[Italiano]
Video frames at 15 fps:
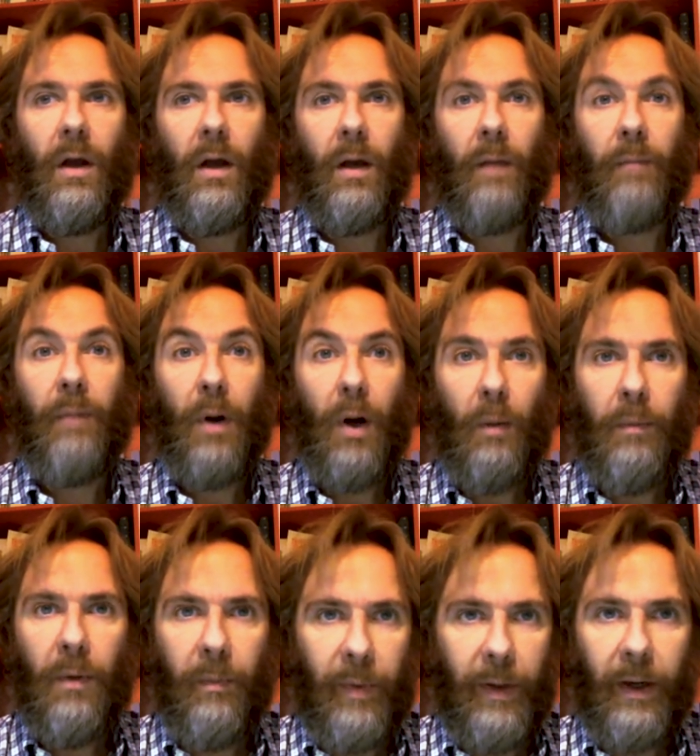eh,
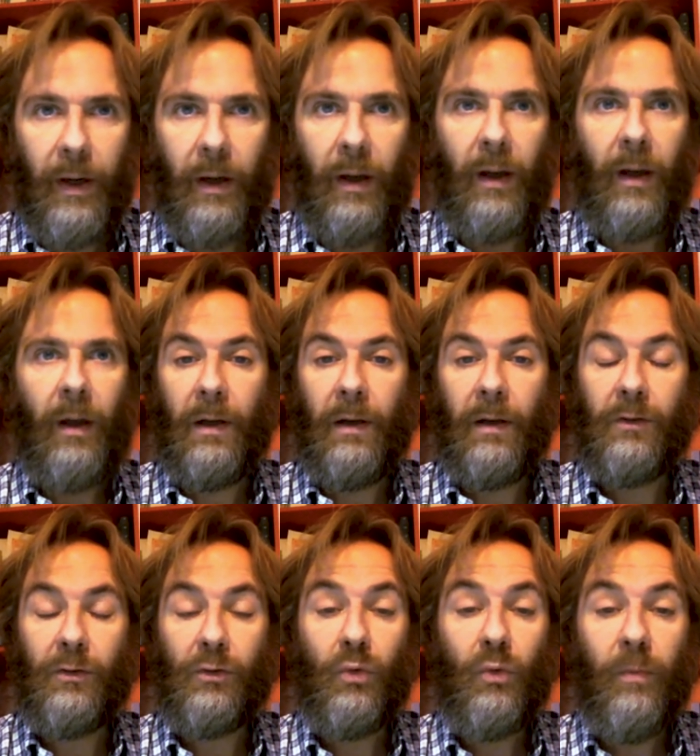proprio per eh,
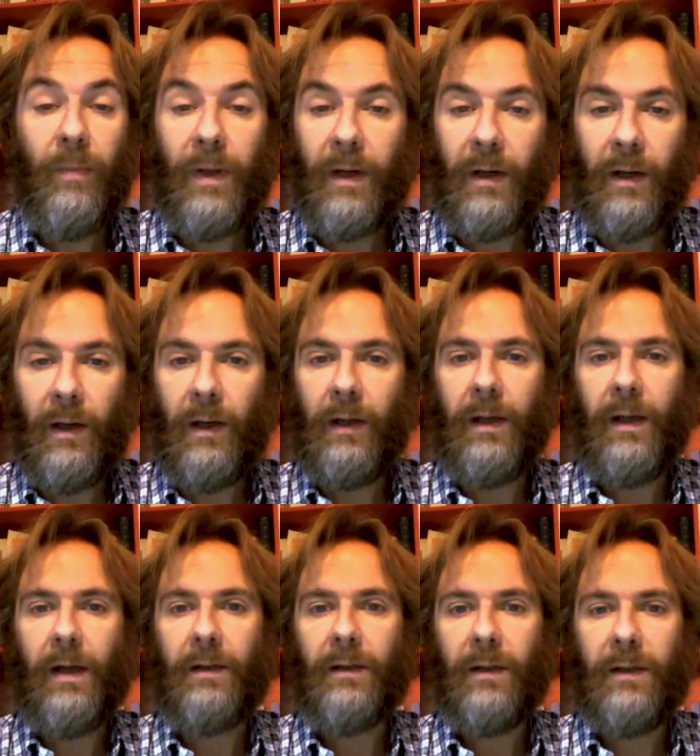assumerne le
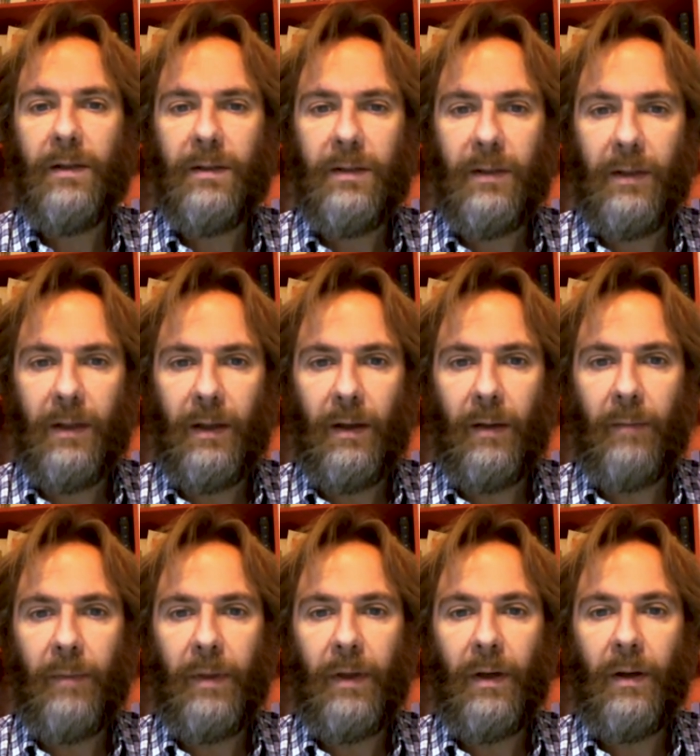caratteristiche,
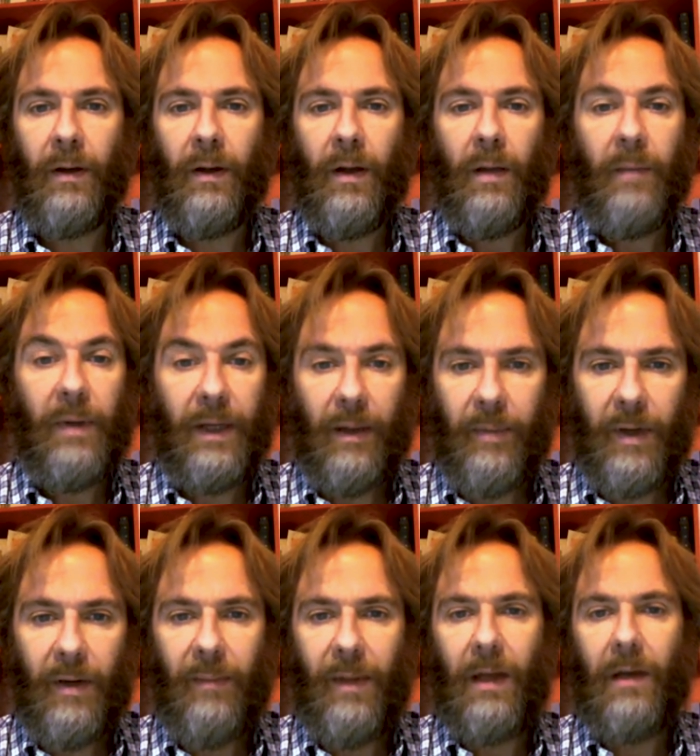per, per, capire
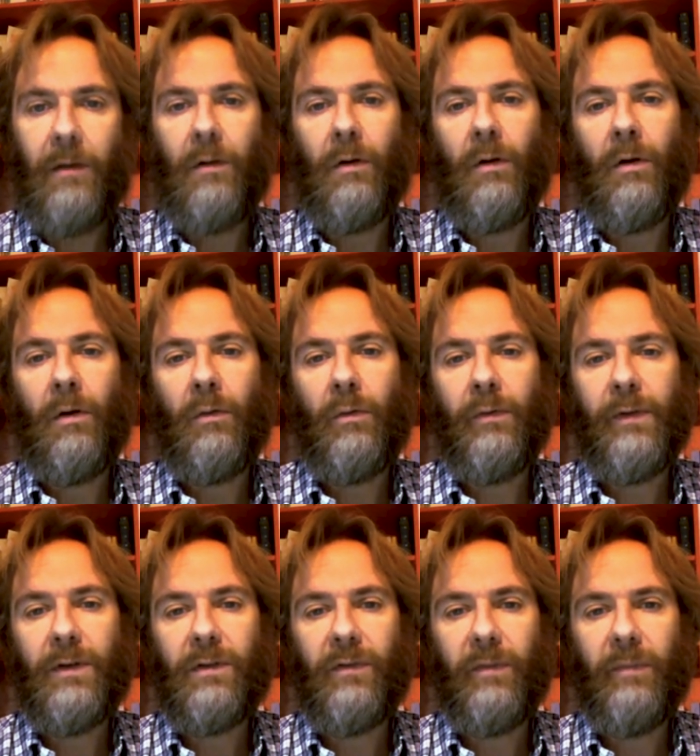meglio l'universo
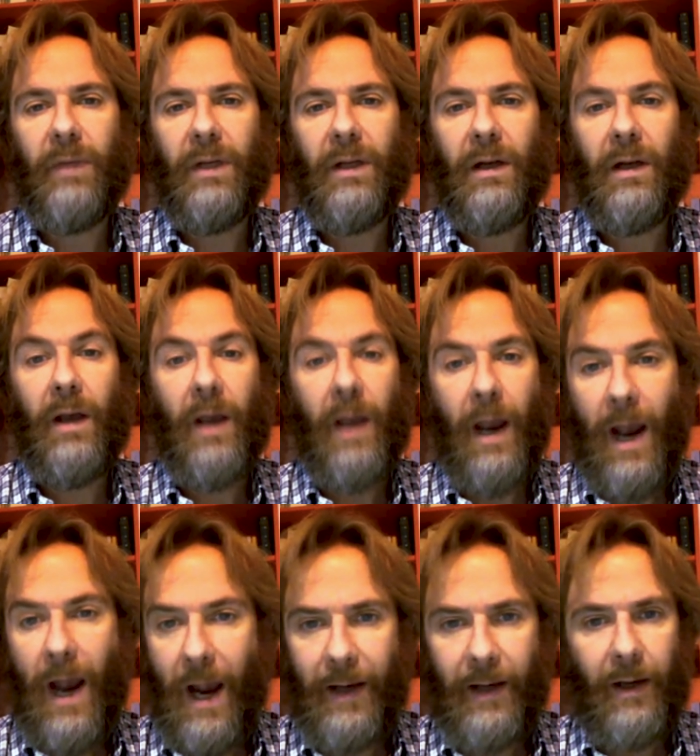femminile e
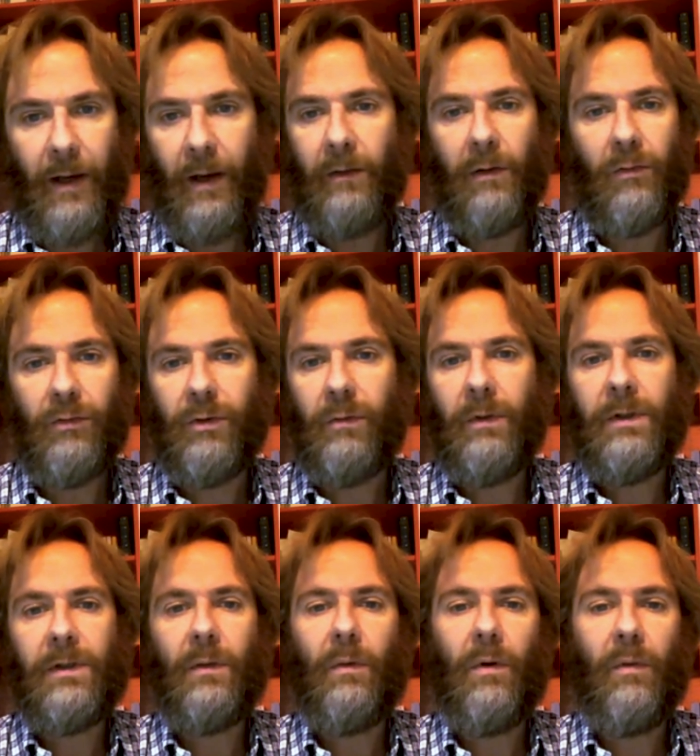anche di conseguenza
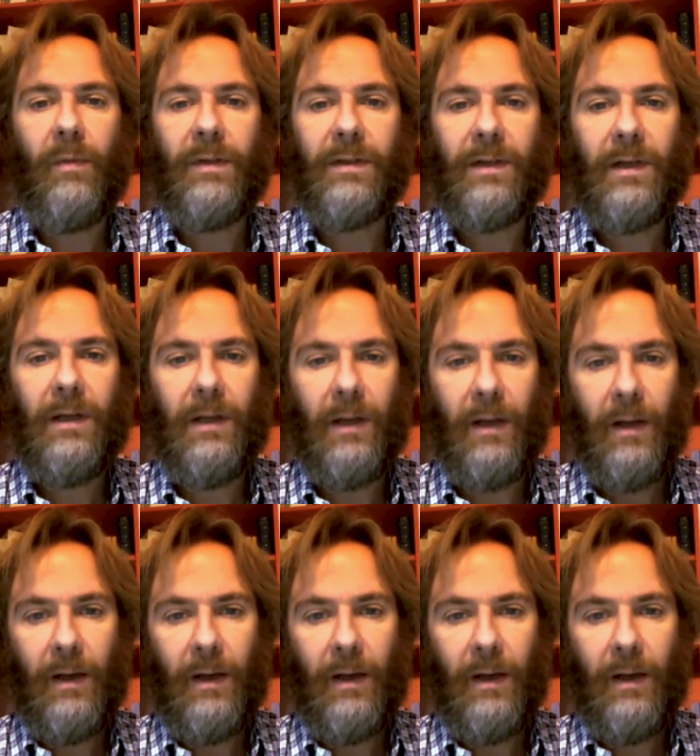quello maschile